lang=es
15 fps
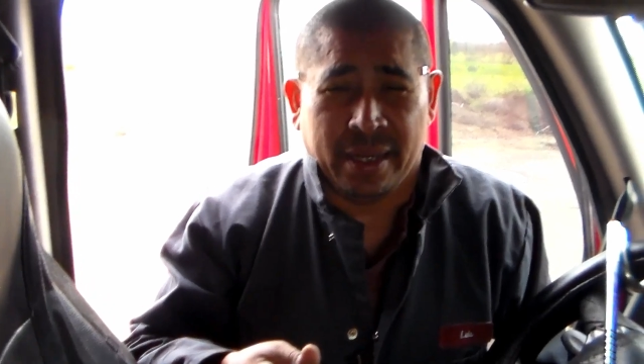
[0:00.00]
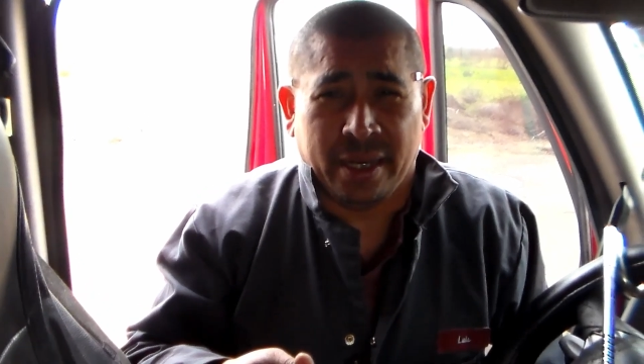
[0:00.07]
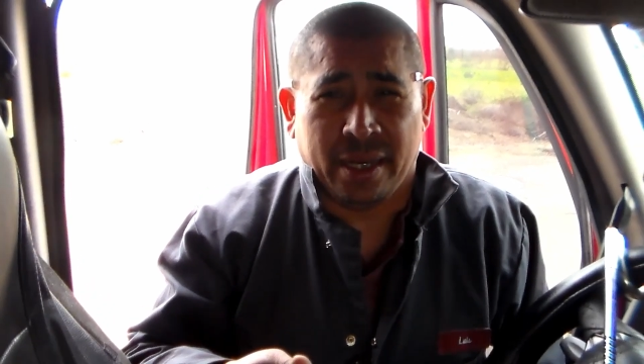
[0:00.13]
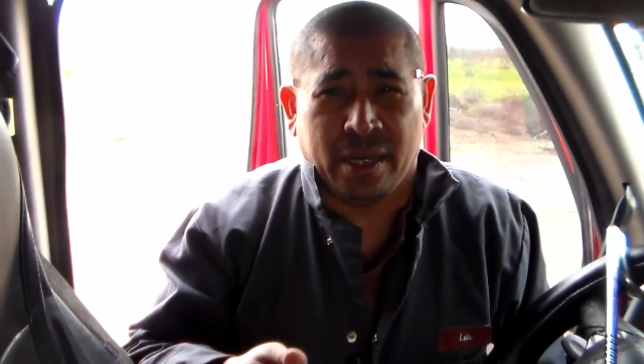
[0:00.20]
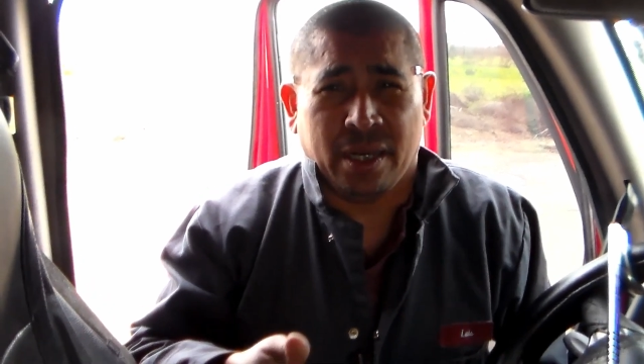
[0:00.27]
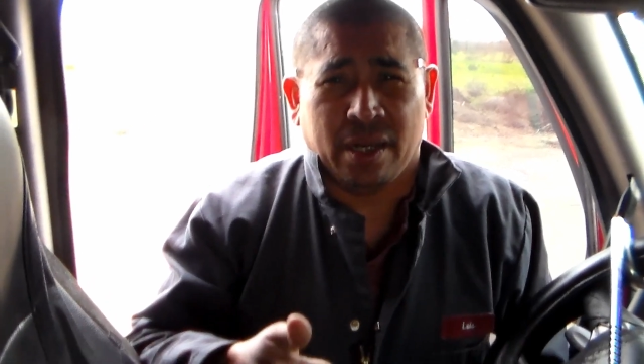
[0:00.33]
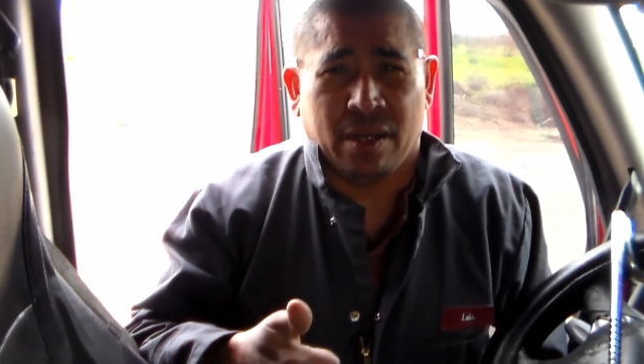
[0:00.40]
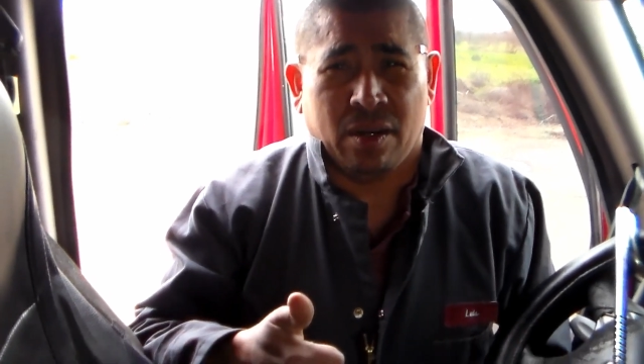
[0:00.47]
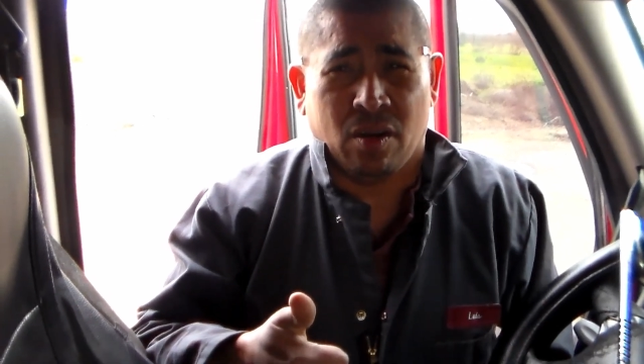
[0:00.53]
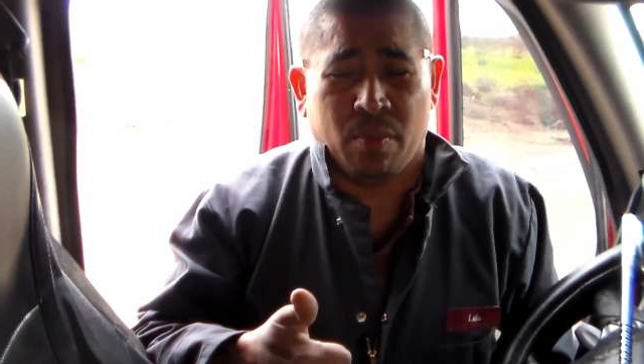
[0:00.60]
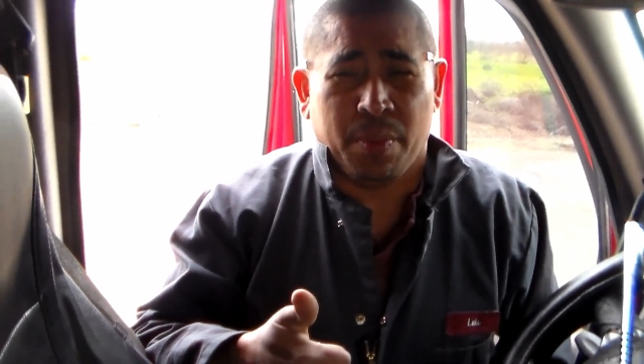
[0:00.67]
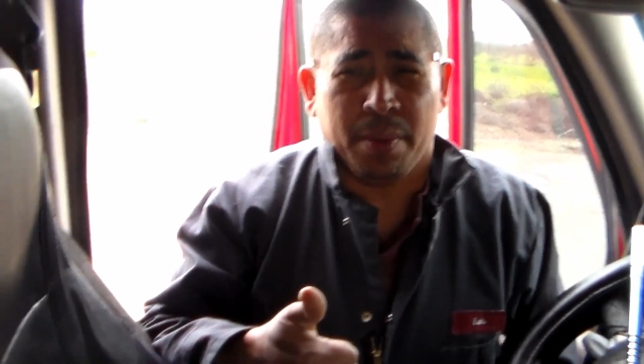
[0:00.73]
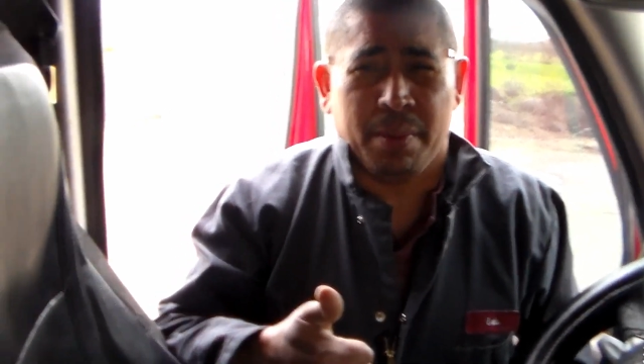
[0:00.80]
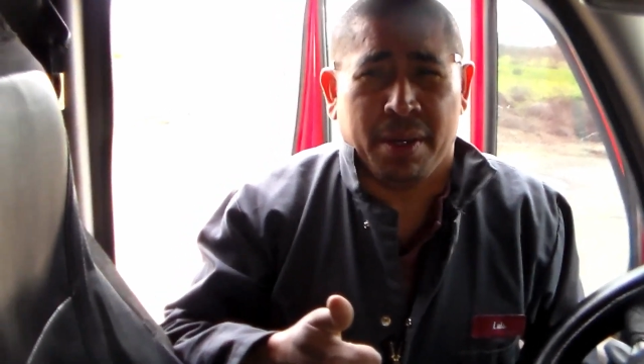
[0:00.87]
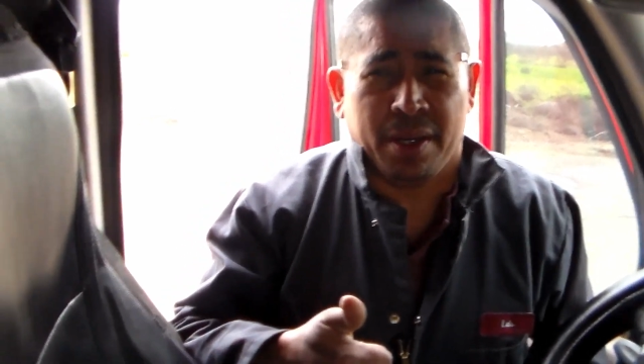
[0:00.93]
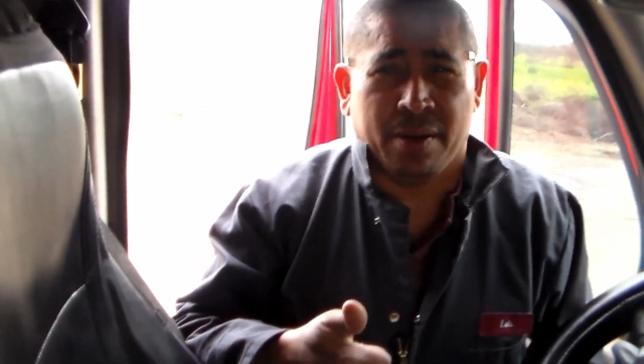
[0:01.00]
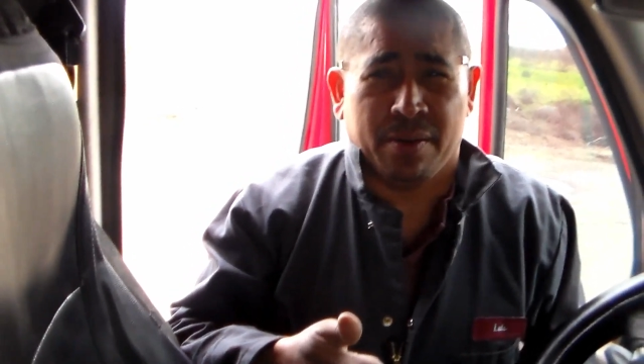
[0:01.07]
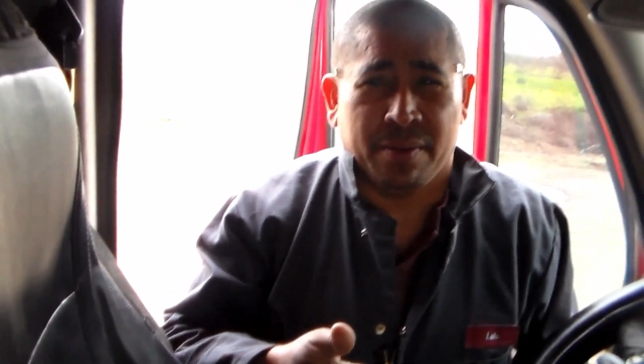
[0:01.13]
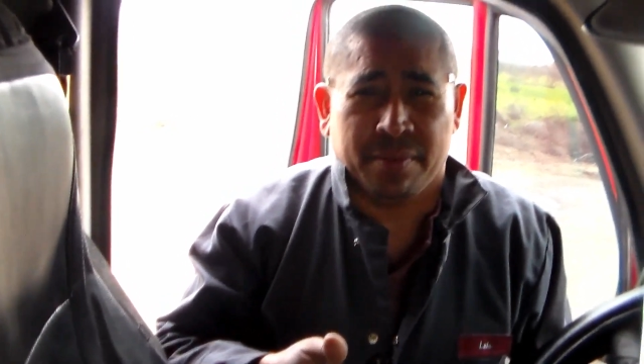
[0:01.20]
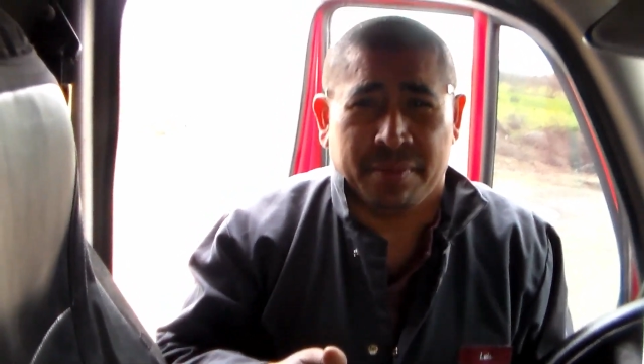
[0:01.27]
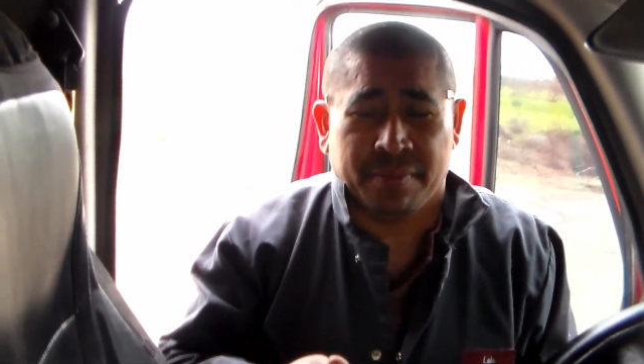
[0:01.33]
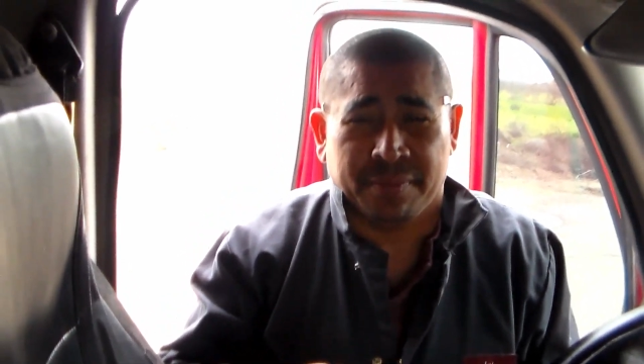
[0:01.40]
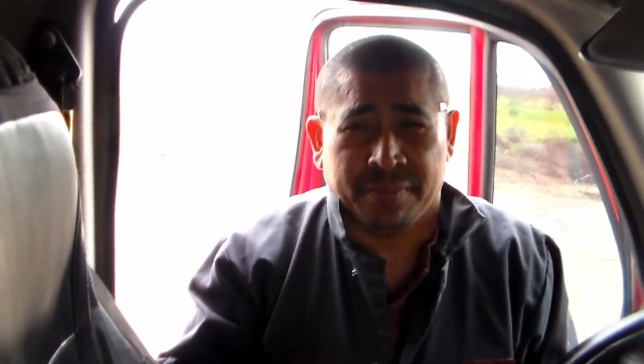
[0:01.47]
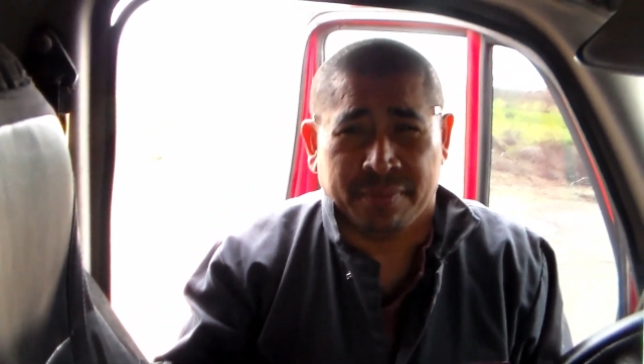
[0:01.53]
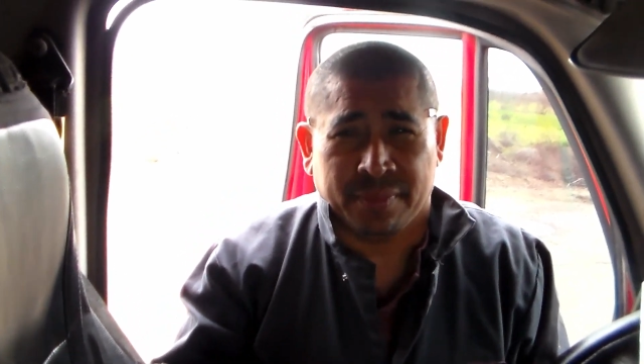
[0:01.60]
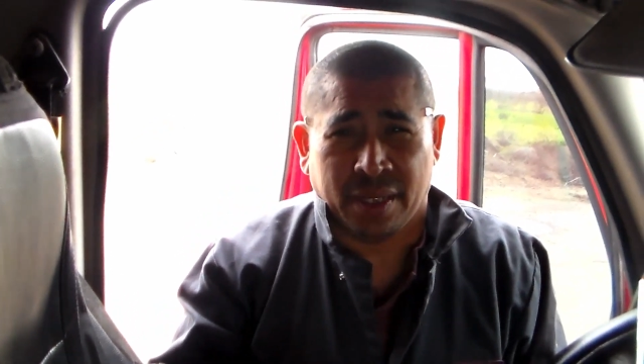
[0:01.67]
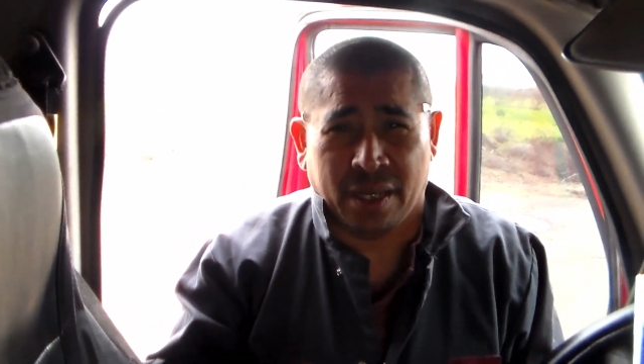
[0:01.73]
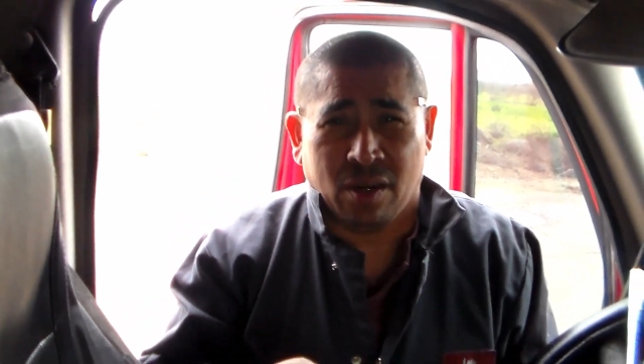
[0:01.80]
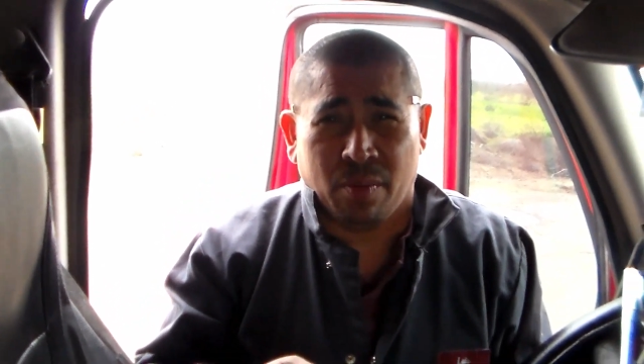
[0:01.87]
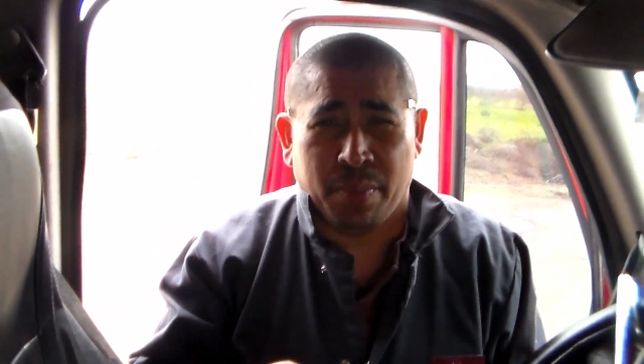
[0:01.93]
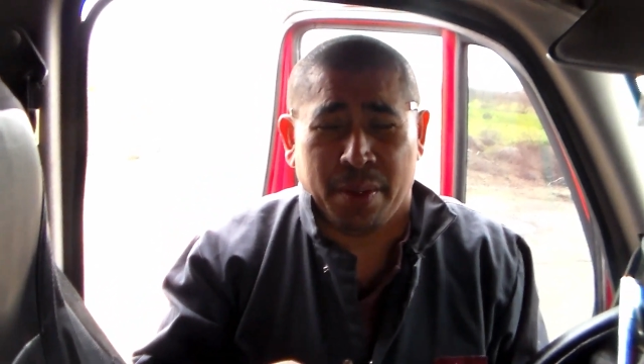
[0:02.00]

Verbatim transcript: y lo primero es